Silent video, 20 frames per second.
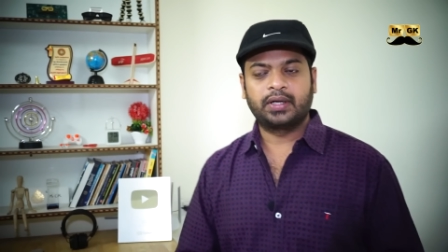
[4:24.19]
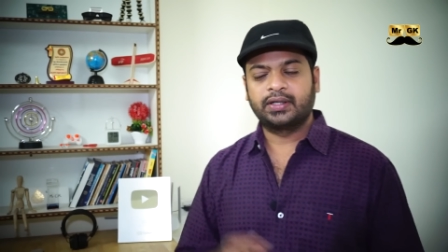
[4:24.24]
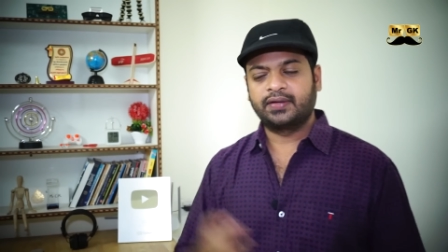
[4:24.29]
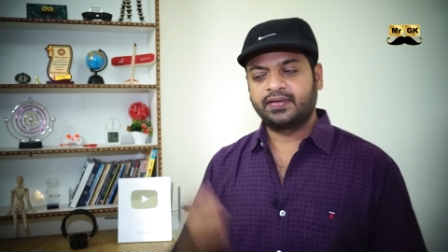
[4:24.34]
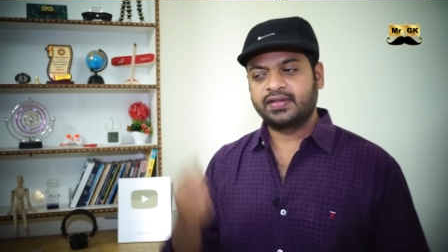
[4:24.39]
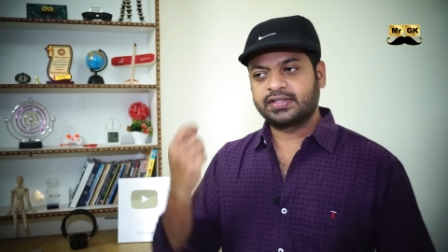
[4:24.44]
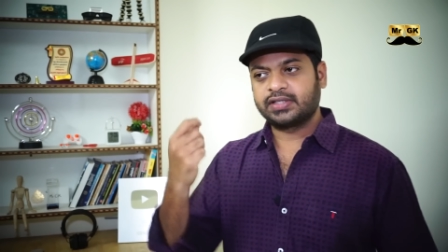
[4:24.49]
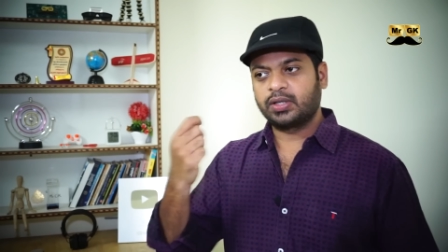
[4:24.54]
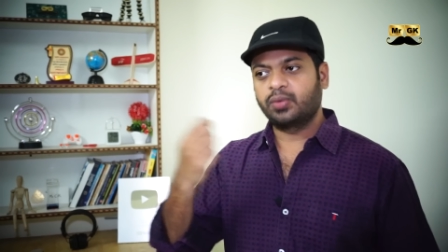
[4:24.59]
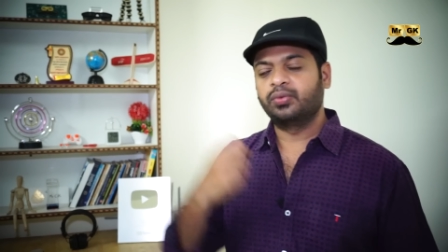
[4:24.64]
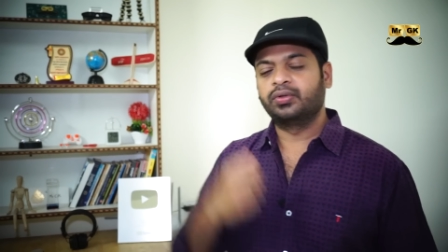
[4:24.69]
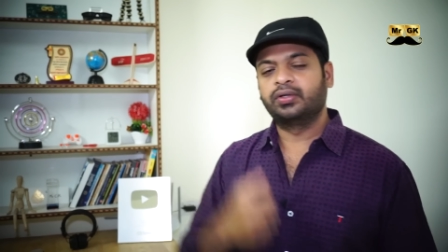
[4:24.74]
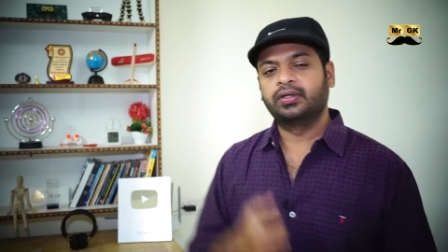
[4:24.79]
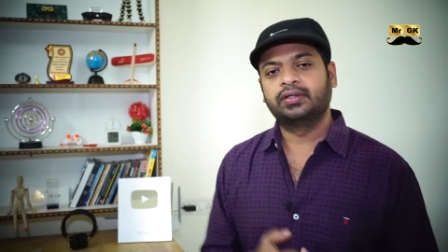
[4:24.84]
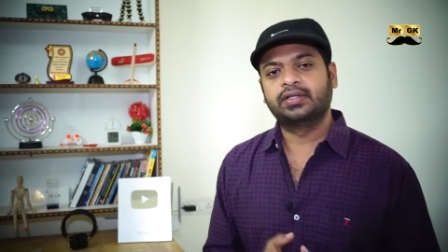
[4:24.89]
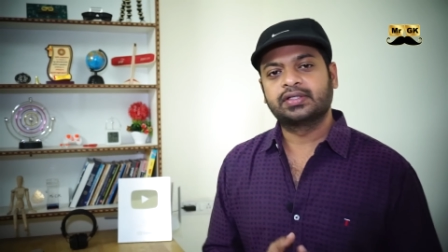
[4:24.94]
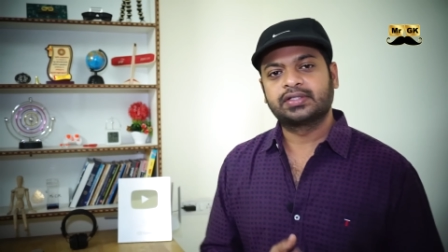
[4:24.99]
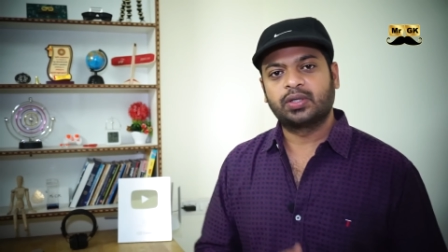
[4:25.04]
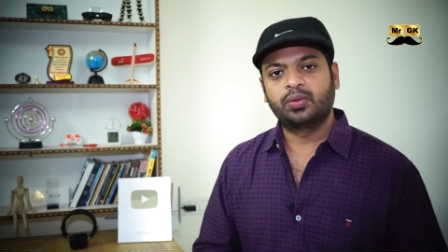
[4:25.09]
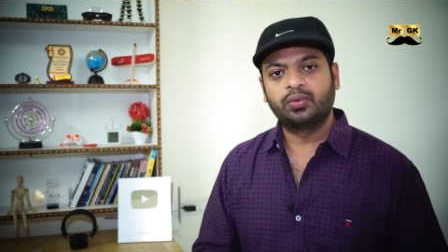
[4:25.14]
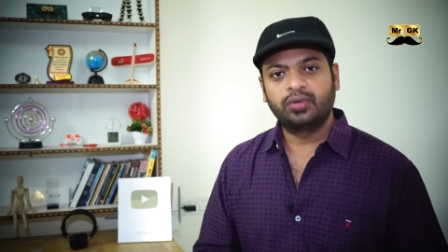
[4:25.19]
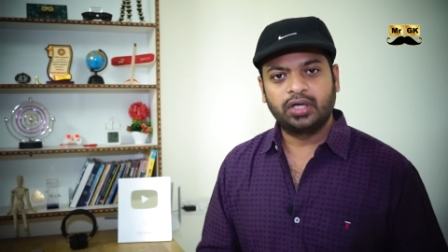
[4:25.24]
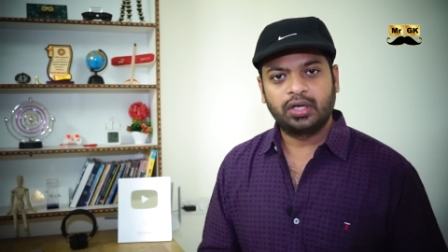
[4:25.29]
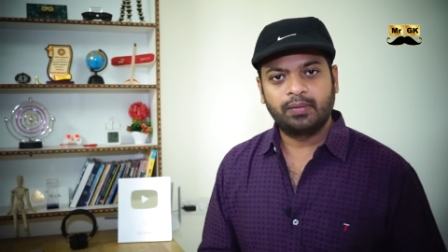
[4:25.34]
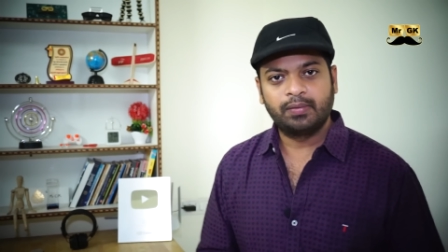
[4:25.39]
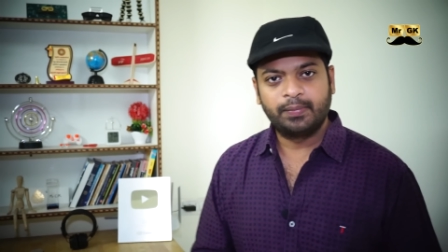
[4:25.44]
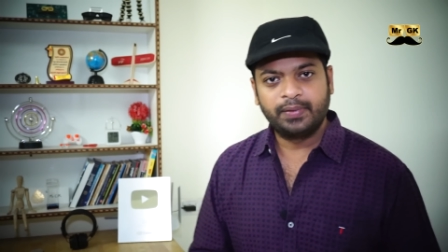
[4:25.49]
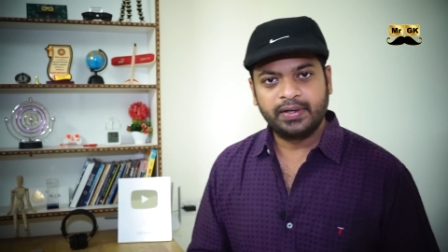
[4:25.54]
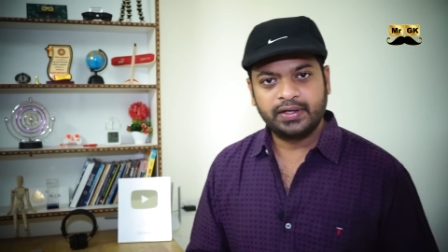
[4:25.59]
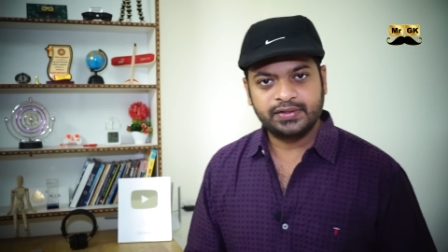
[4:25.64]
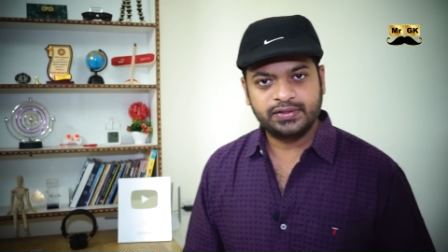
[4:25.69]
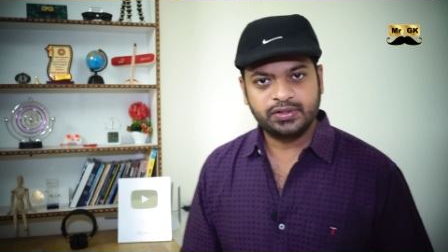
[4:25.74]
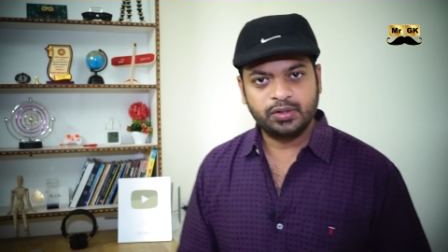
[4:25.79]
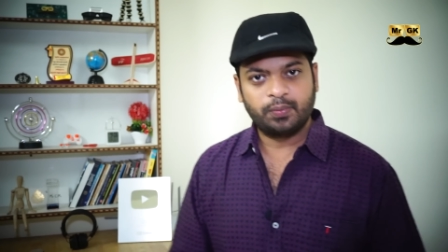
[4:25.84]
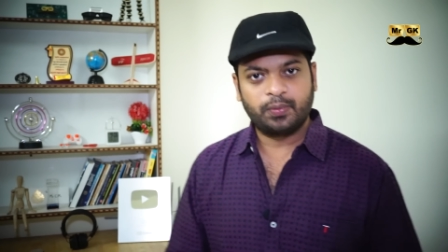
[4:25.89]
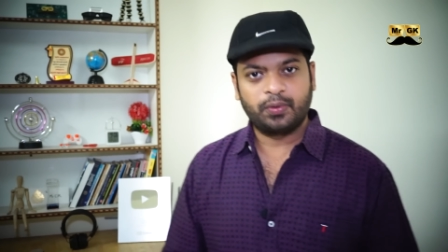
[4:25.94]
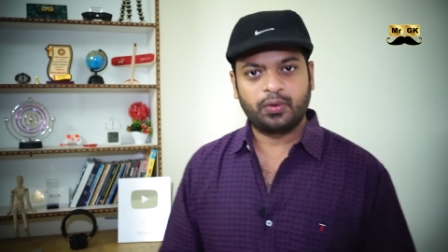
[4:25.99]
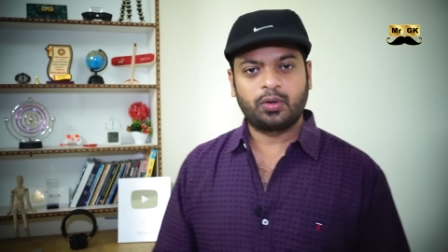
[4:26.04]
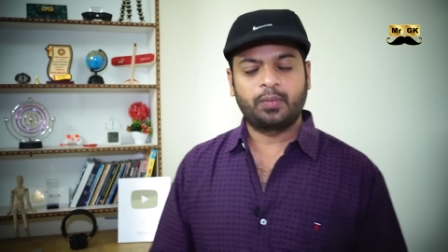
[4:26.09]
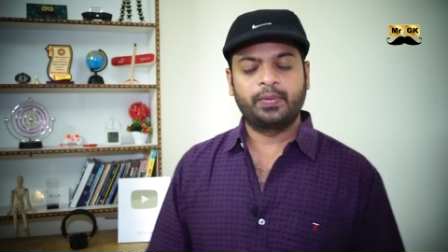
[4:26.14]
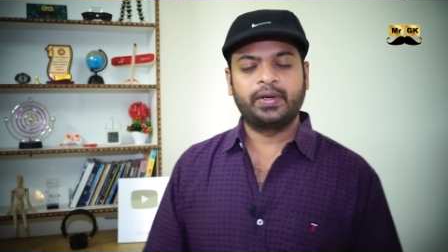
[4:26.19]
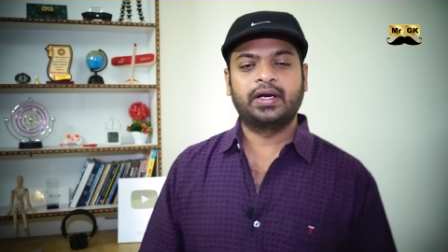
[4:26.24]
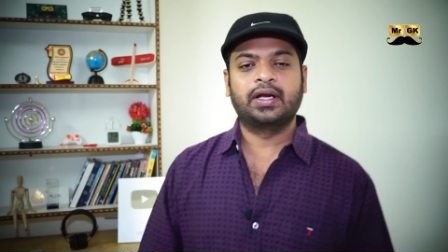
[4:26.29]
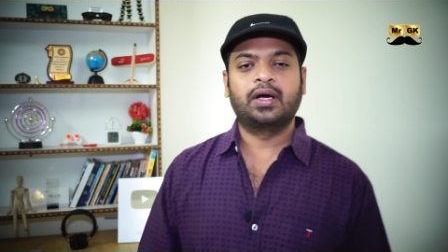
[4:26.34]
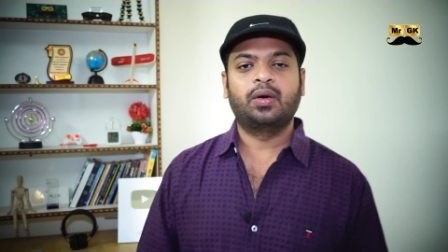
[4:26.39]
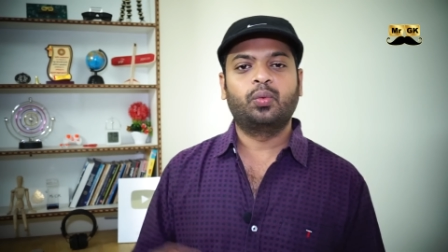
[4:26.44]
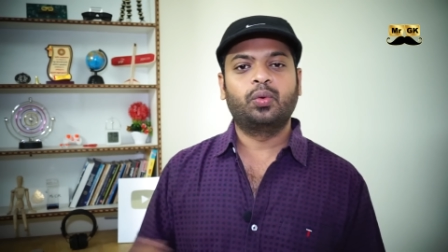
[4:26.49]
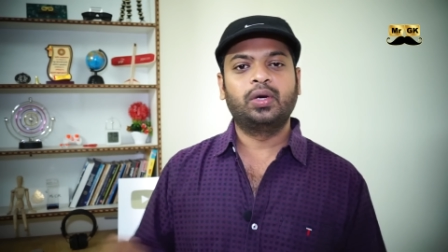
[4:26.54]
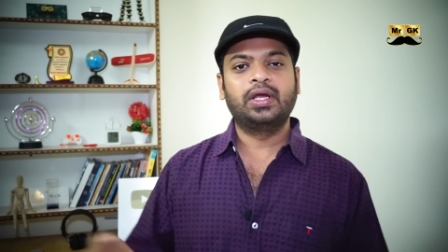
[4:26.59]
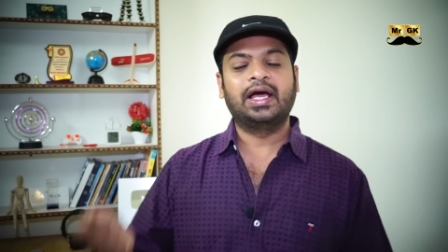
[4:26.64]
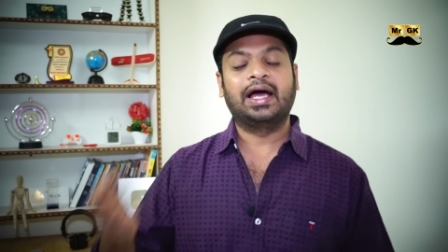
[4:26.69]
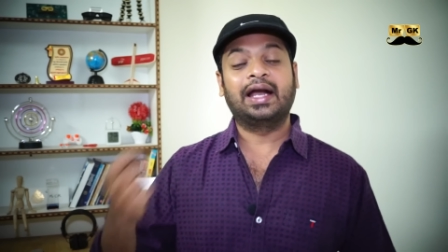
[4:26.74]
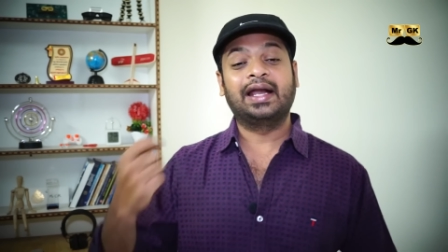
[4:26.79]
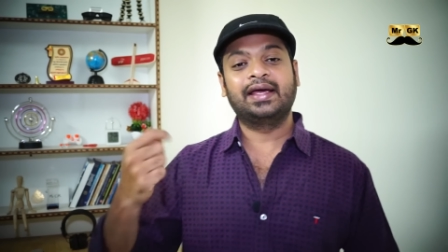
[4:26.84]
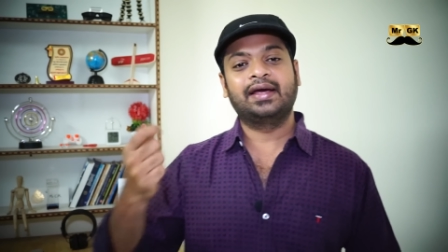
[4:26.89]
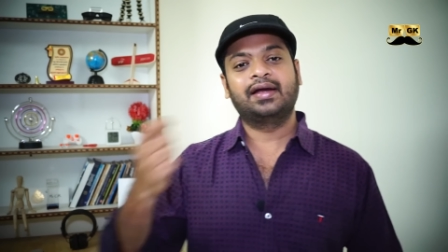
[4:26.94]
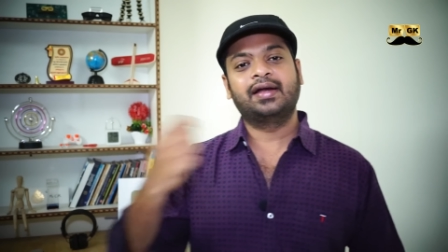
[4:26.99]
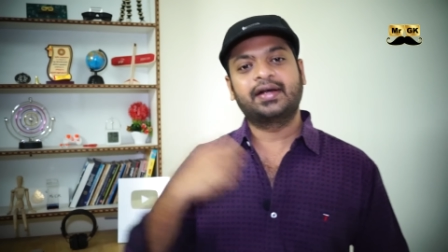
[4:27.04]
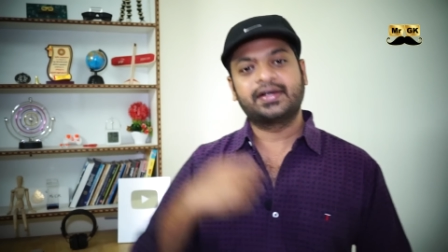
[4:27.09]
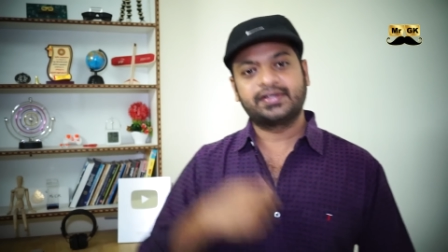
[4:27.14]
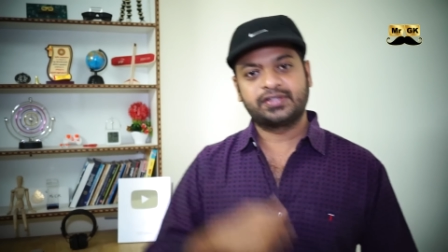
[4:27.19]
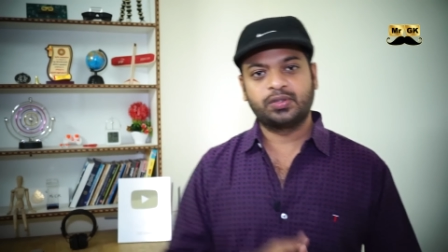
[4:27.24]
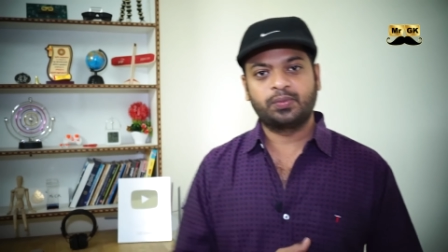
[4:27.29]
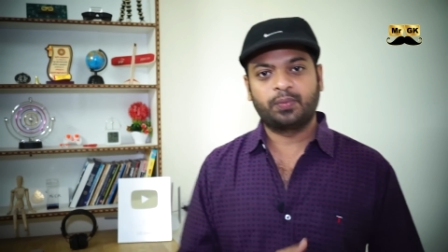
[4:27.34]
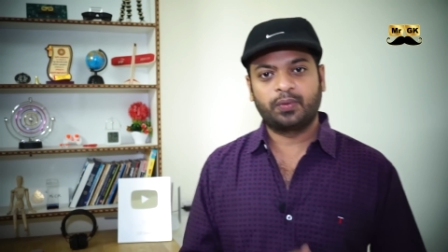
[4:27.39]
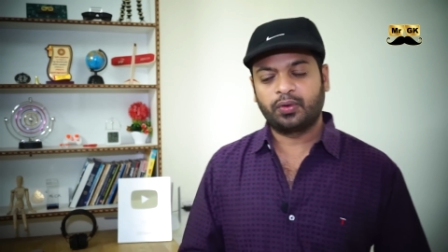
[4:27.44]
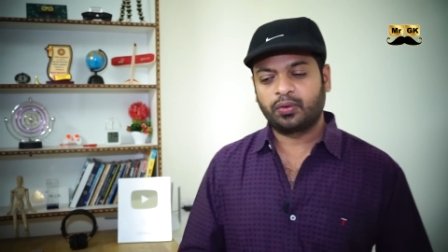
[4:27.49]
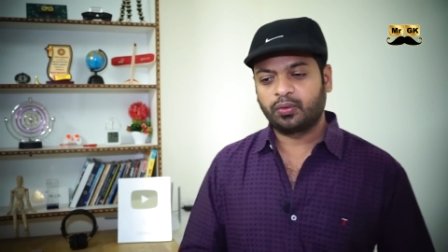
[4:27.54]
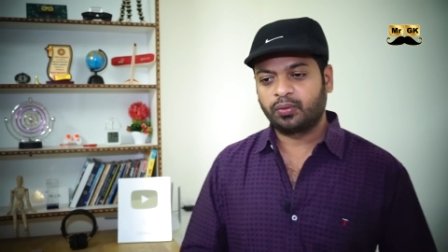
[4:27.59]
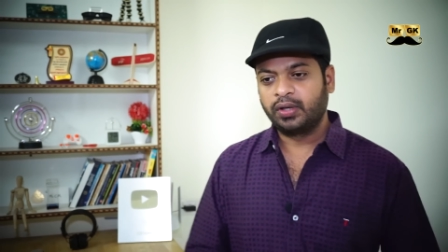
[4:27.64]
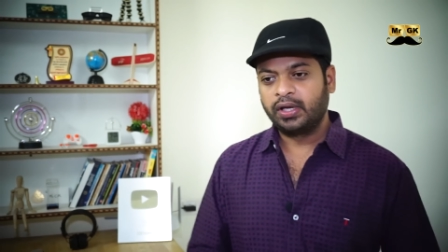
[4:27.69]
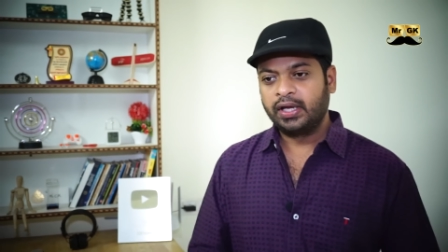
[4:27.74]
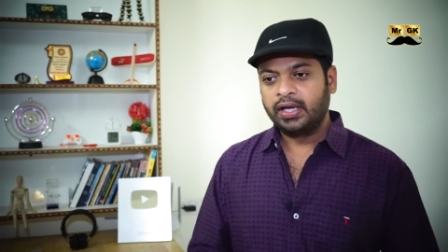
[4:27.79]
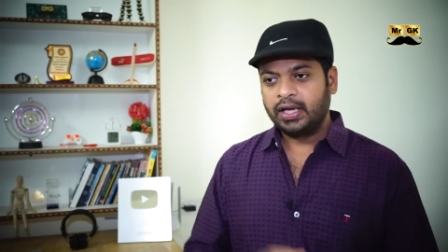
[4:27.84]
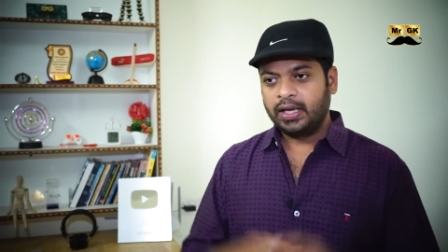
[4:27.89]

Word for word: அதாவது சவுண்ட் இந்த சவுண்டை நம்ம எப்படி ரிசீவ் பண்ணுறோம் அப்படின்னா ஒலி அலைகளாக ரிசீவ் பண்ணுறோம்